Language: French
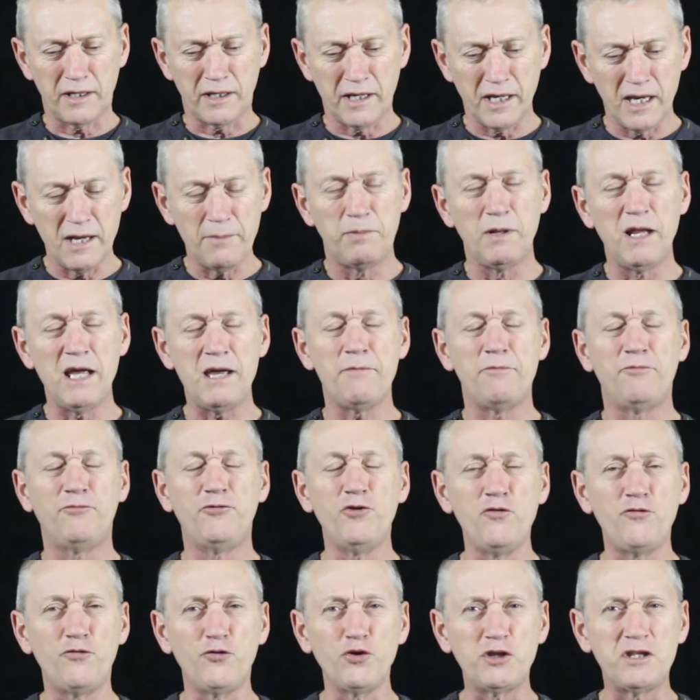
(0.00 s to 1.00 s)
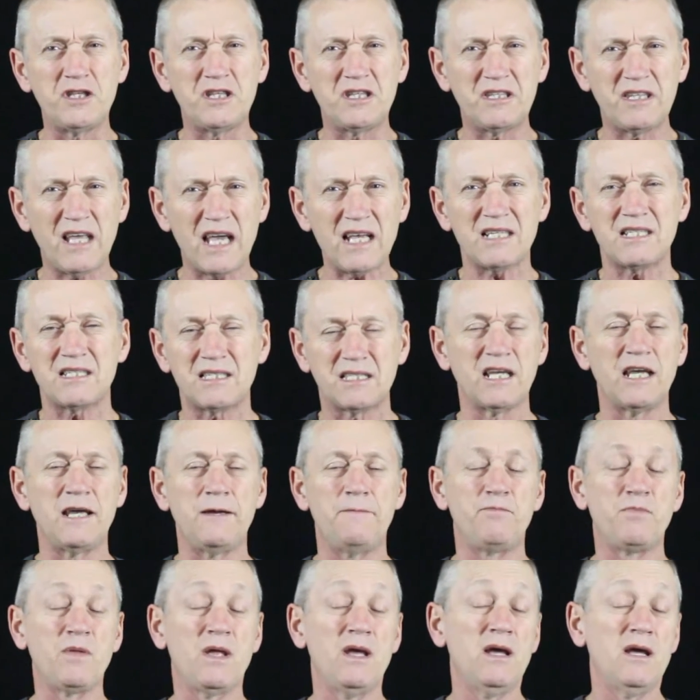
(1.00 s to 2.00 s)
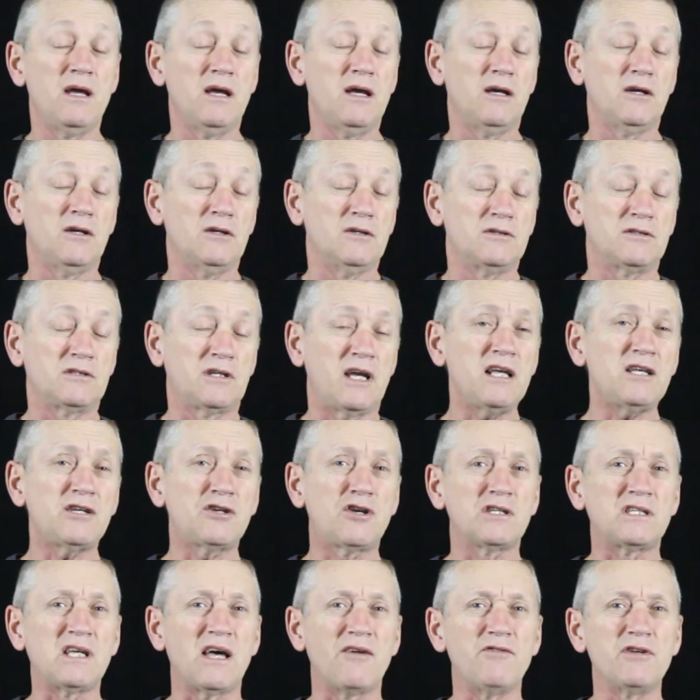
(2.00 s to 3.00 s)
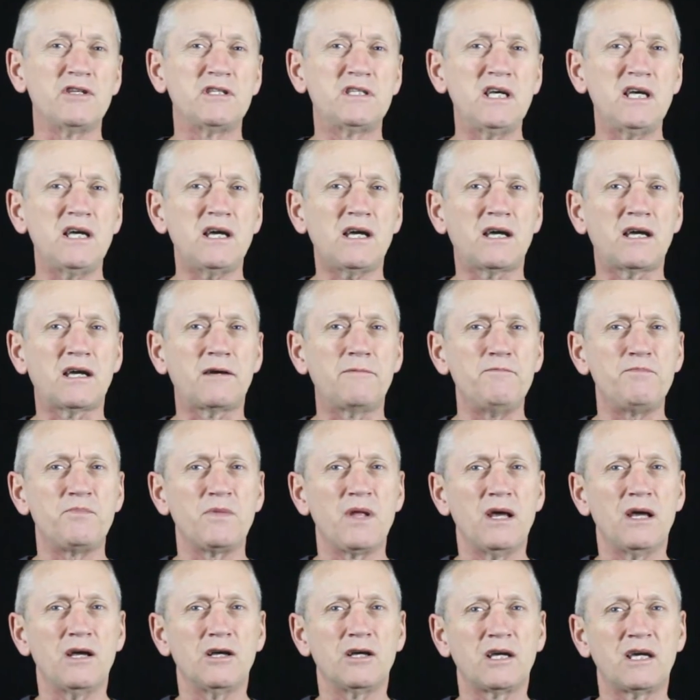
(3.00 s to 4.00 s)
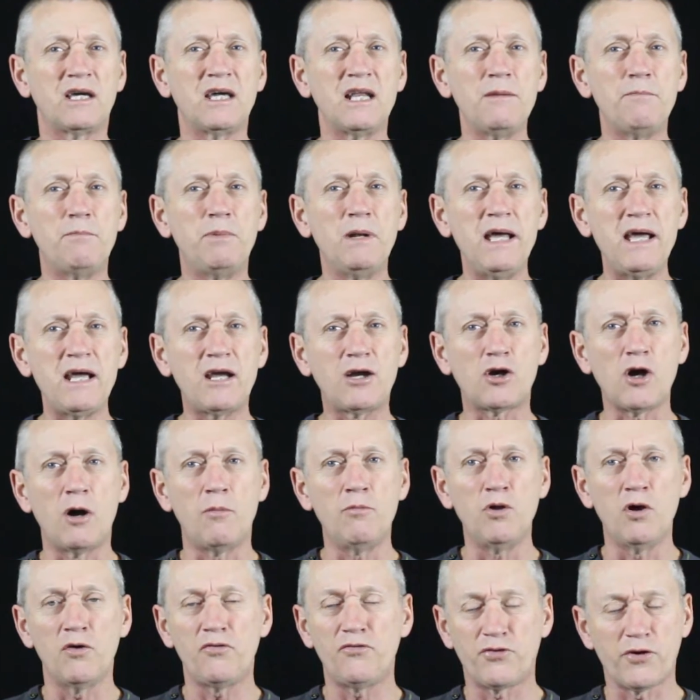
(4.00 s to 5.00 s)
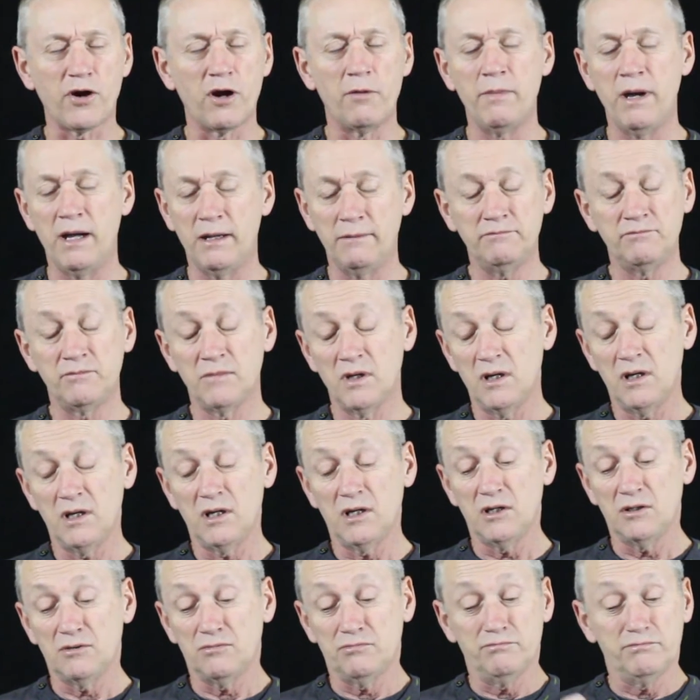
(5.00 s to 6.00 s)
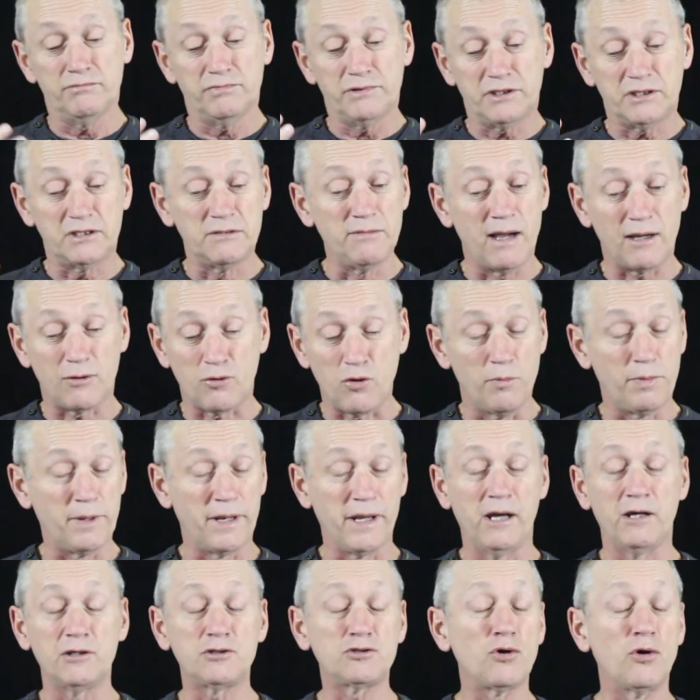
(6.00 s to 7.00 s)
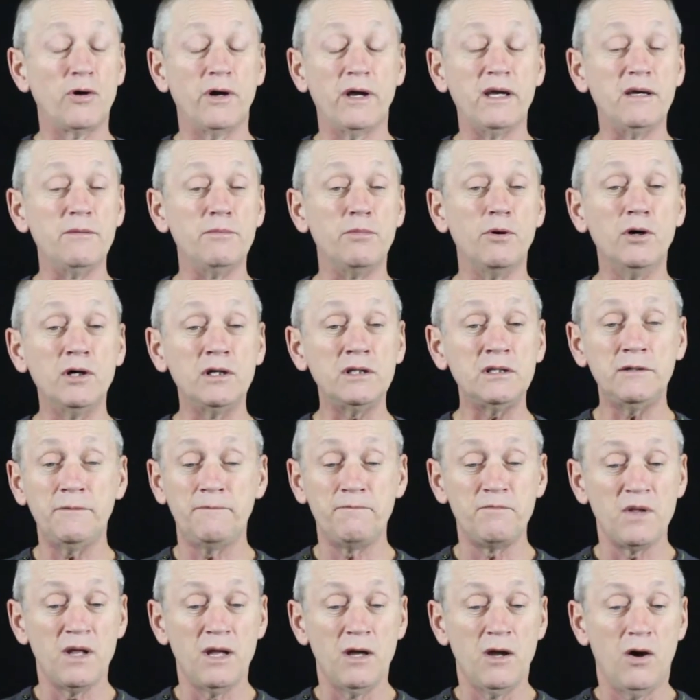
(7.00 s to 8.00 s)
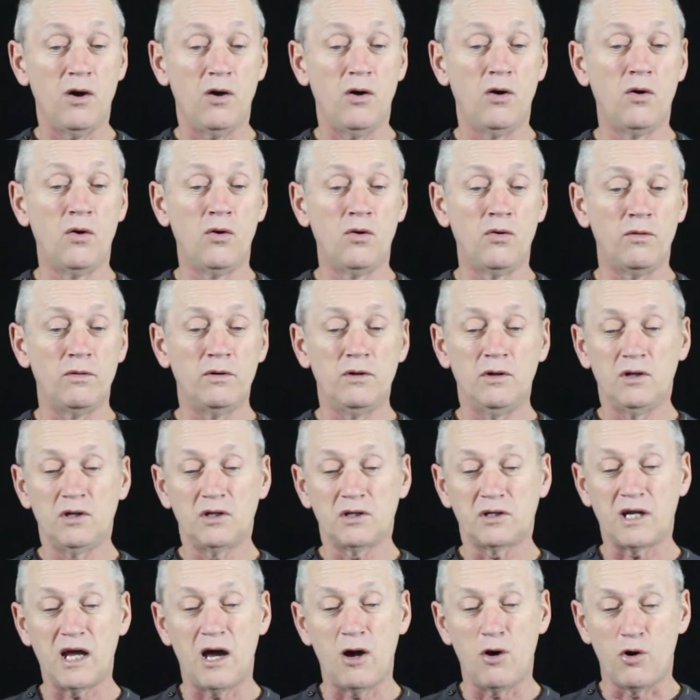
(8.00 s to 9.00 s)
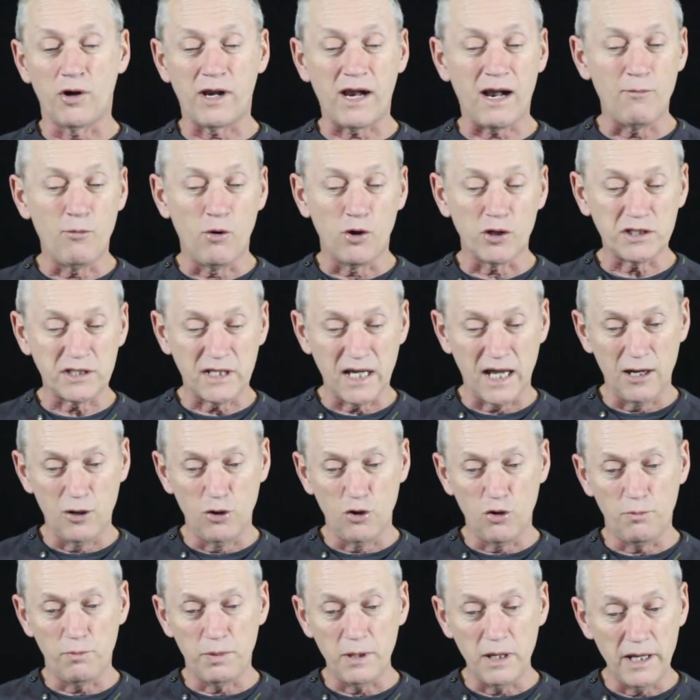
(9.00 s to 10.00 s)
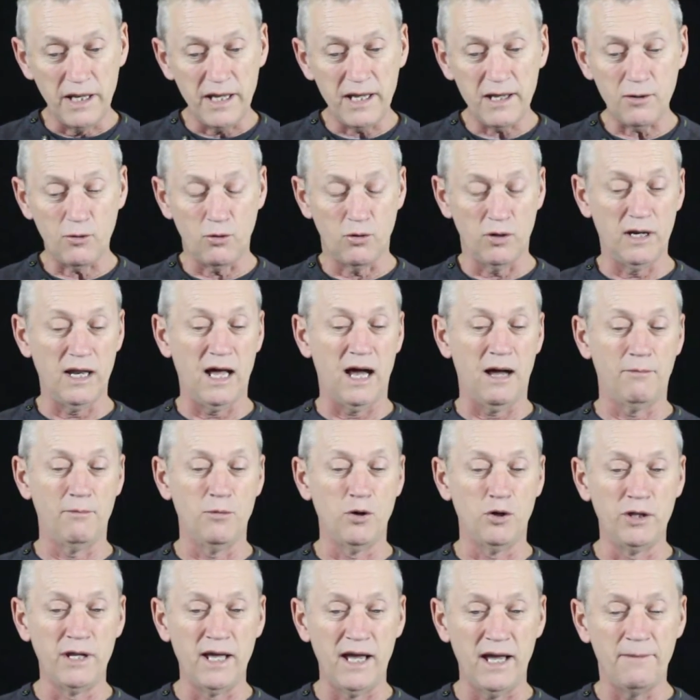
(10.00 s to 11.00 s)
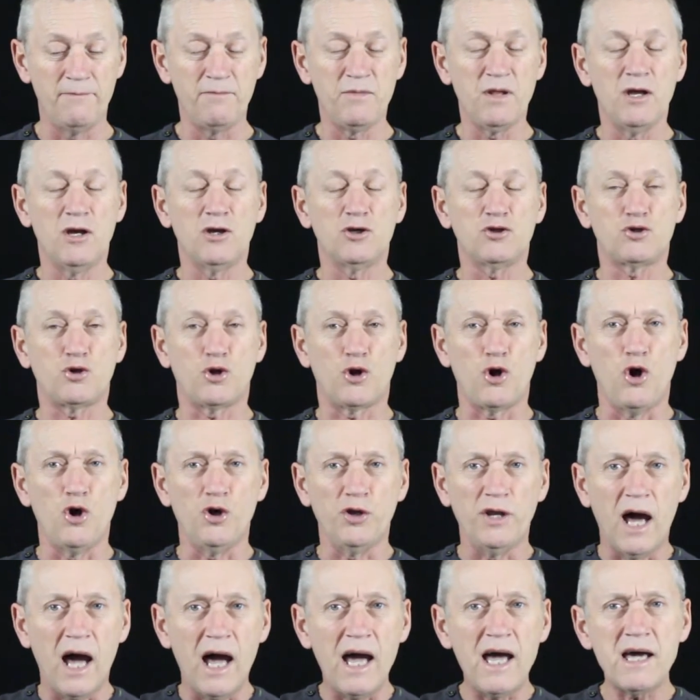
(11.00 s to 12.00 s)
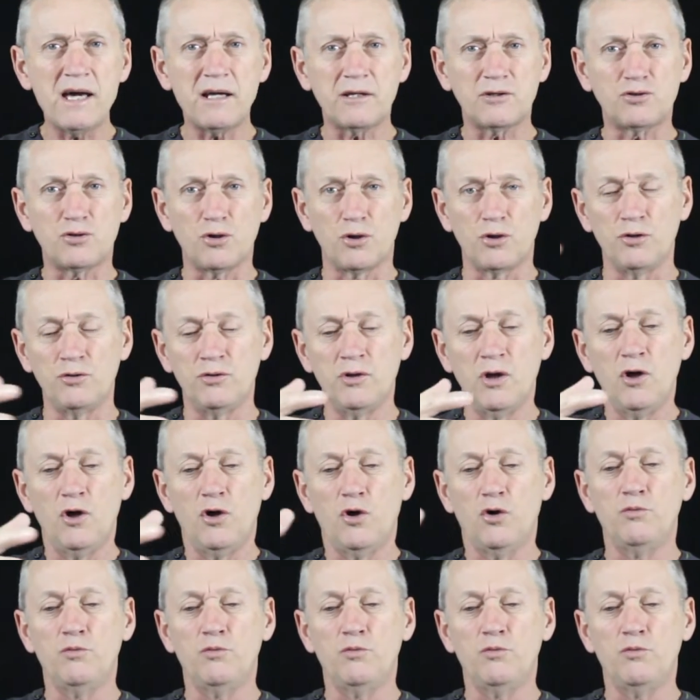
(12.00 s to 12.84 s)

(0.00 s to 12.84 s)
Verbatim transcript: cribler, veut vous tester. Qu'est-ce que ça veut dire cribler comme le froment? Si ma compréhension est bonne, on, quand on ramassait le blé, on l'emmenait sur un air, sur une,